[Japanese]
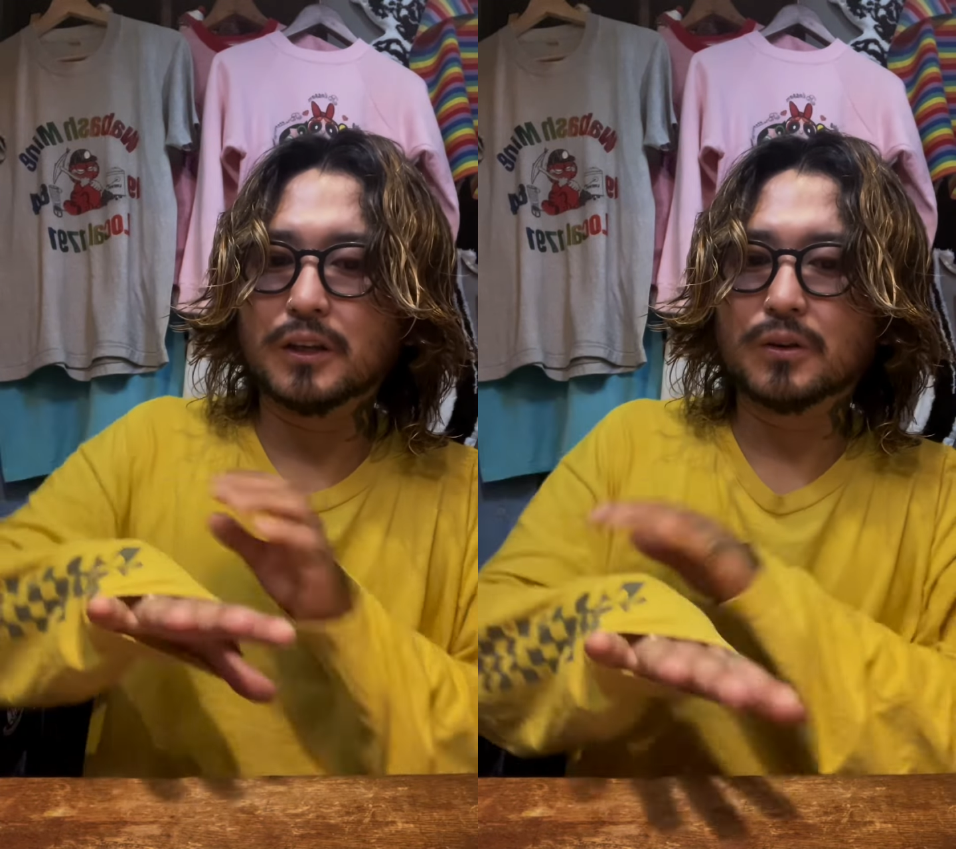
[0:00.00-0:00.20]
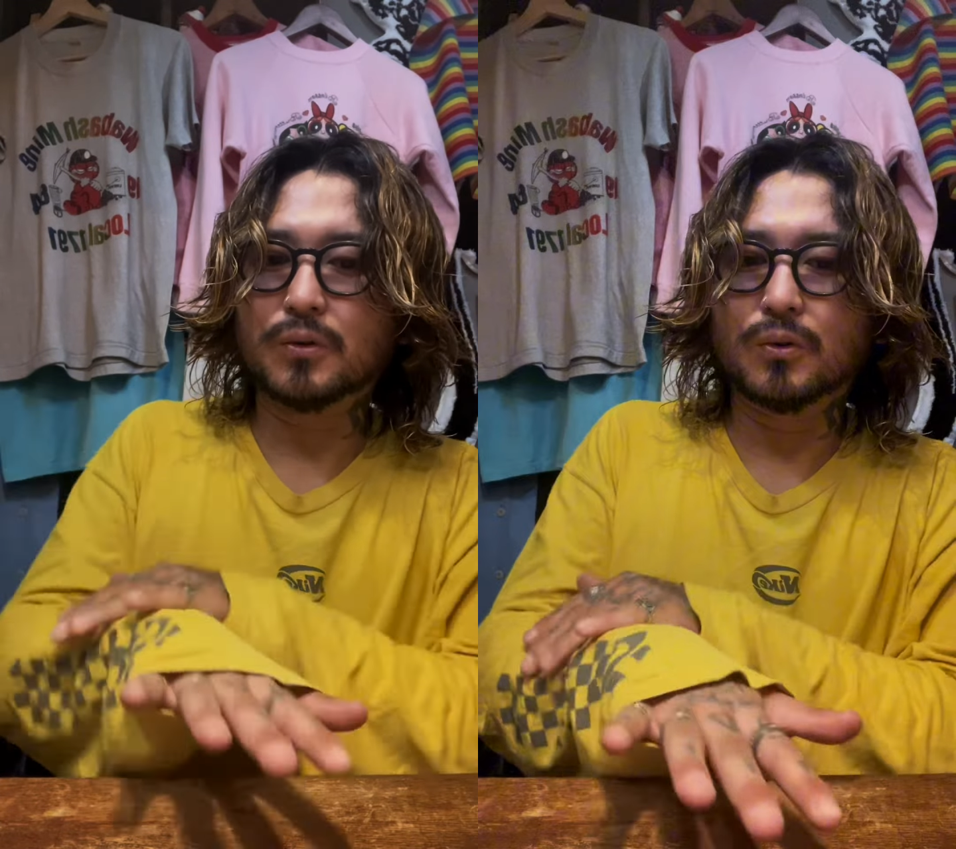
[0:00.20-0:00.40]

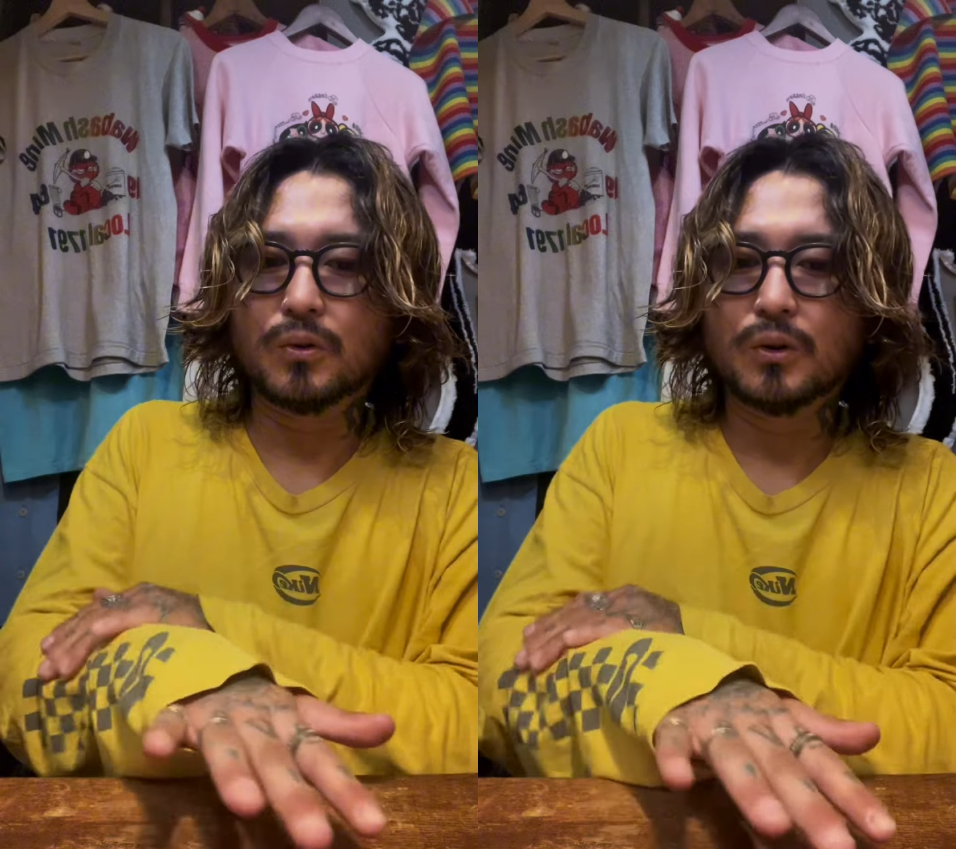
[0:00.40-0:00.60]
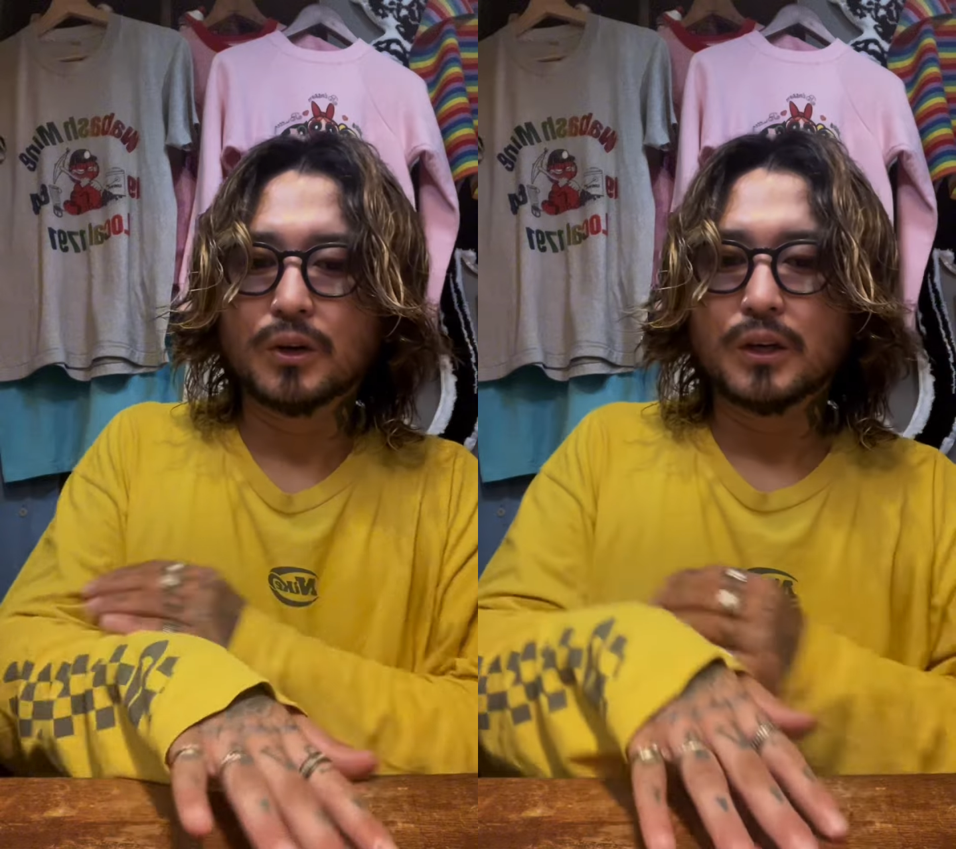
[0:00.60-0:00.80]
結構
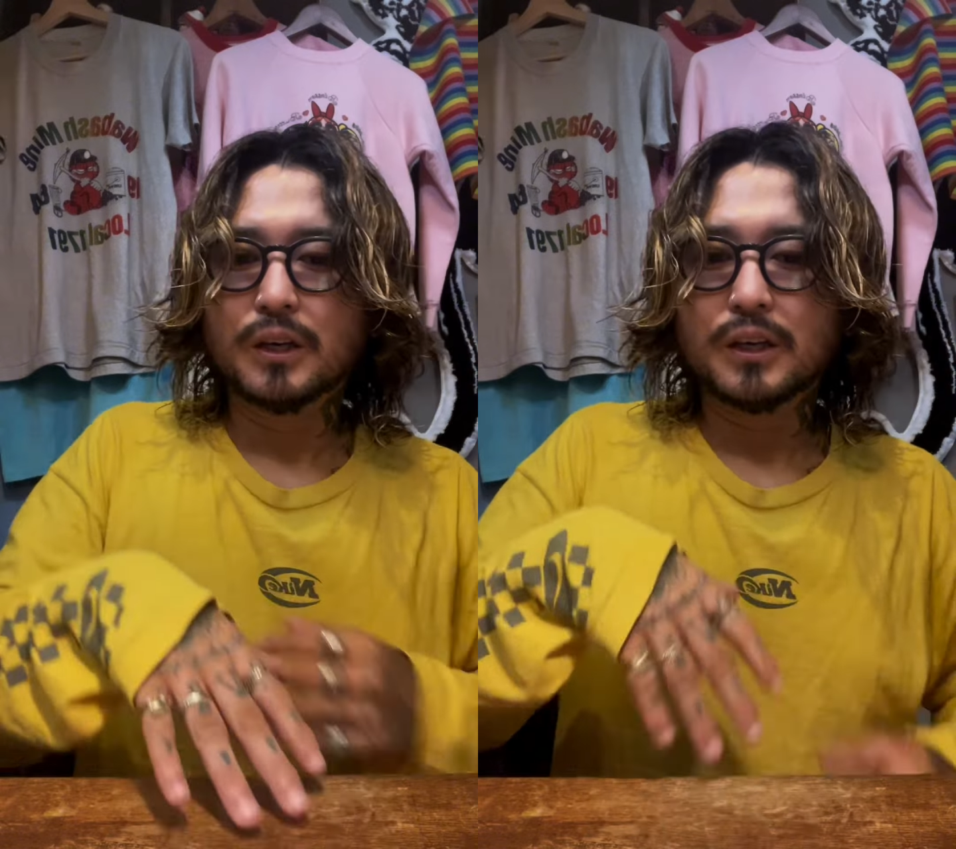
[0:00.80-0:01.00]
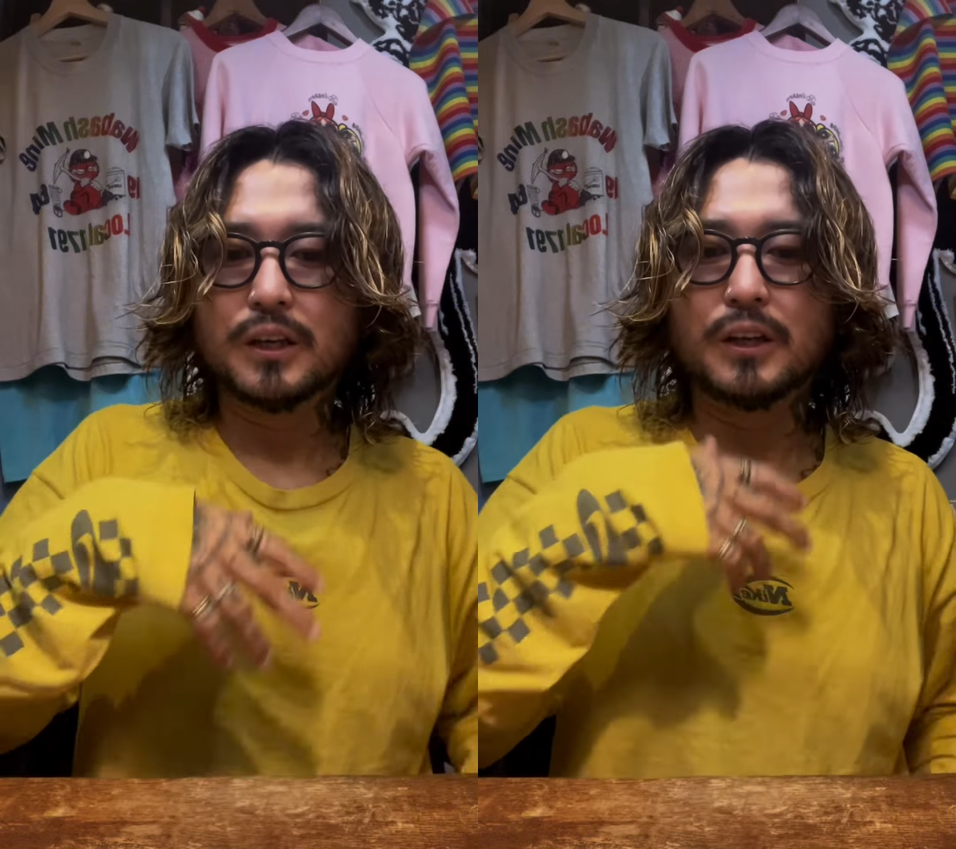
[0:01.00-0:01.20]

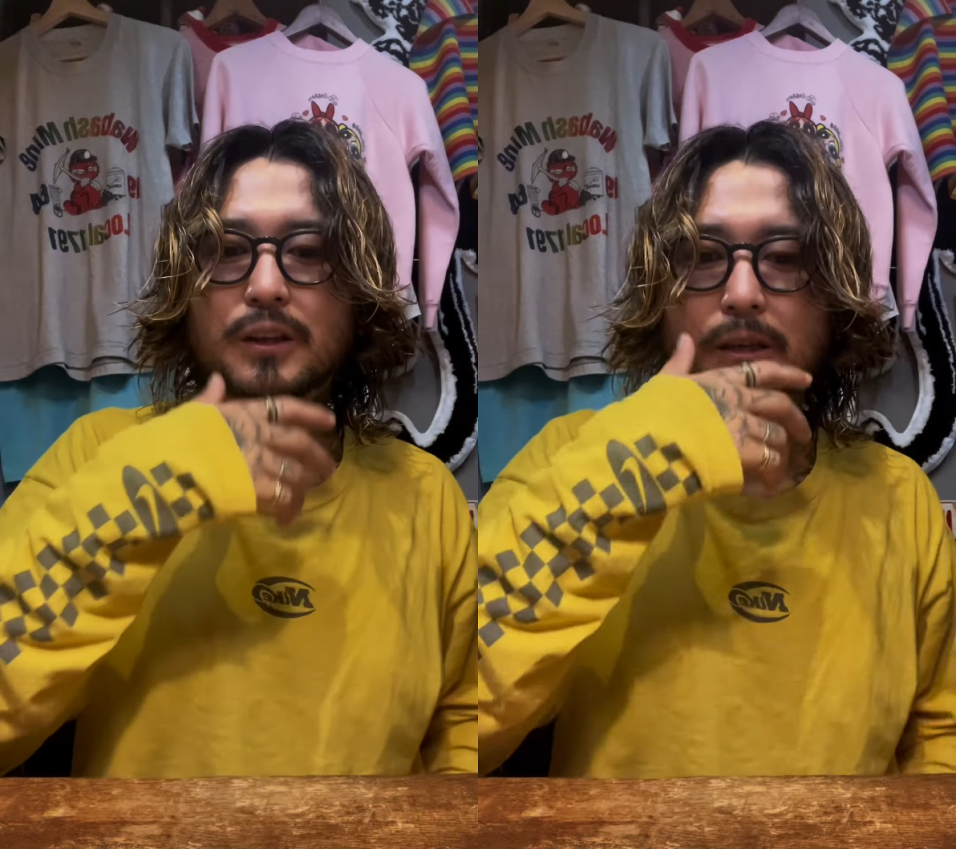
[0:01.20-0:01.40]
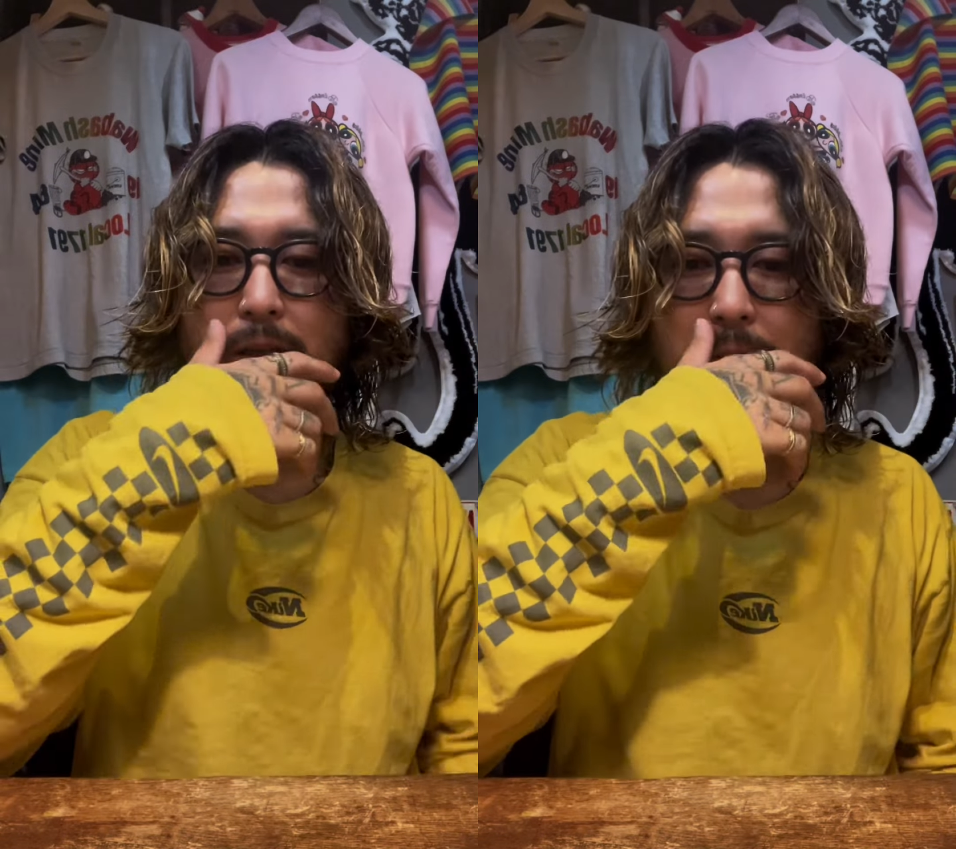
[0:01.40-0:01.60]
気に入っ
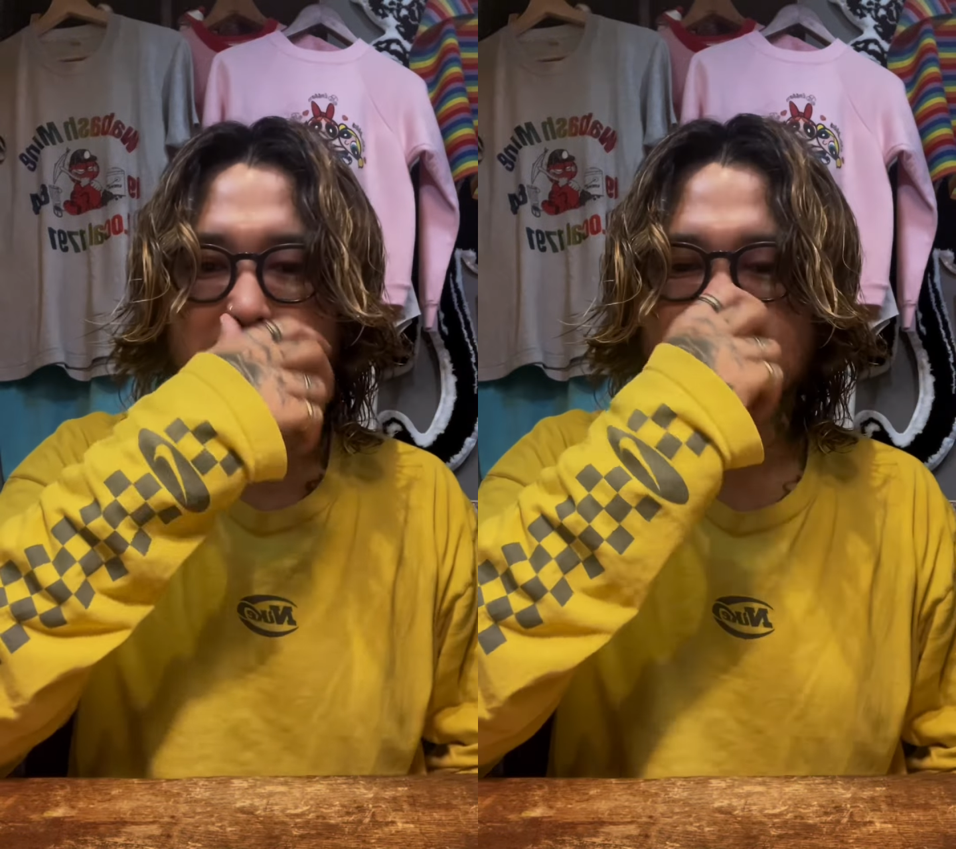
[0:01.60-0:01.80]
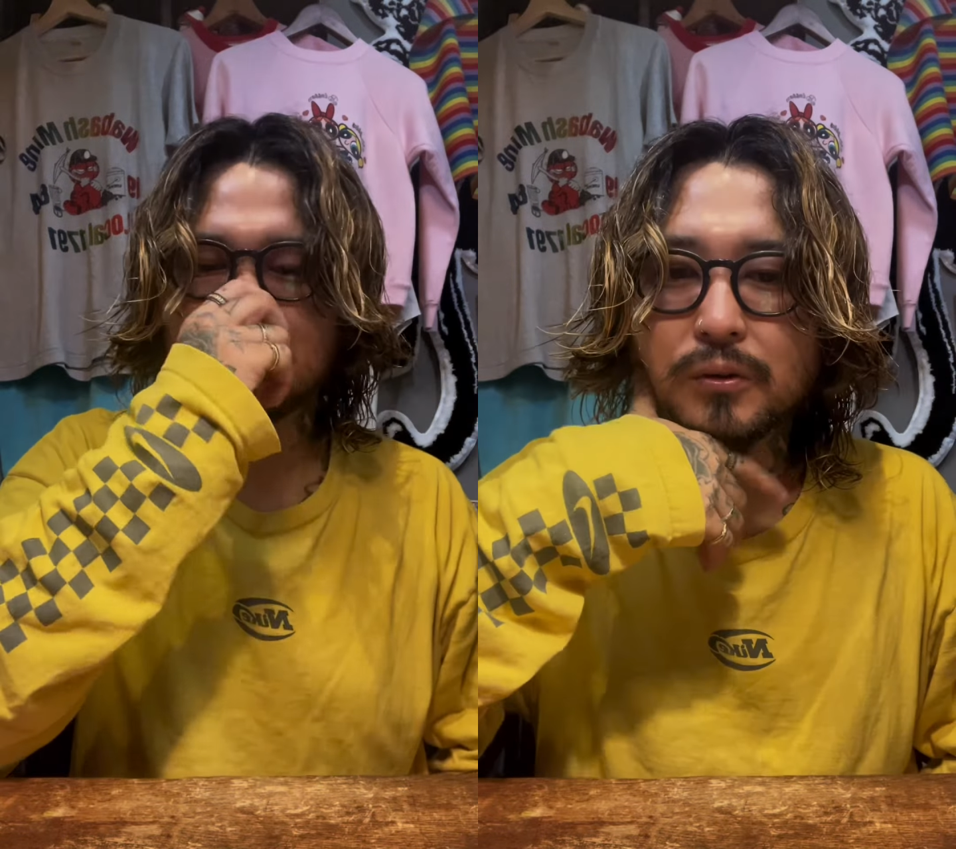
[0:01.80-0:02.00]
てきて
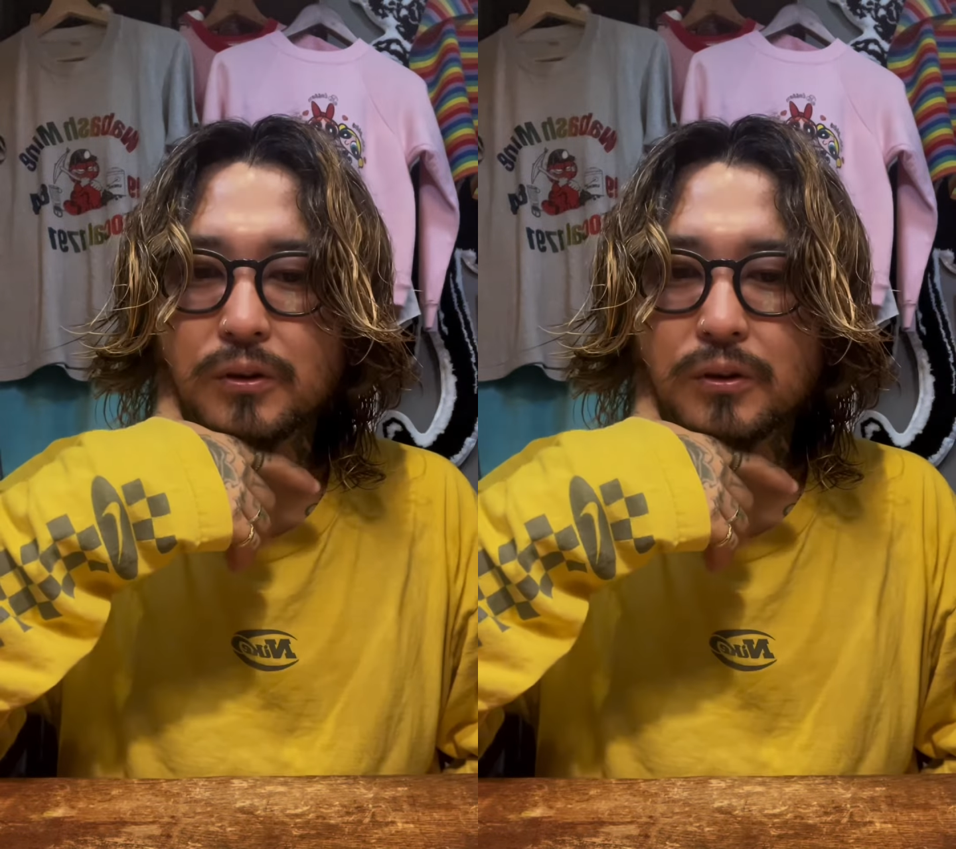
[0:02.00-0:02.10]
ます。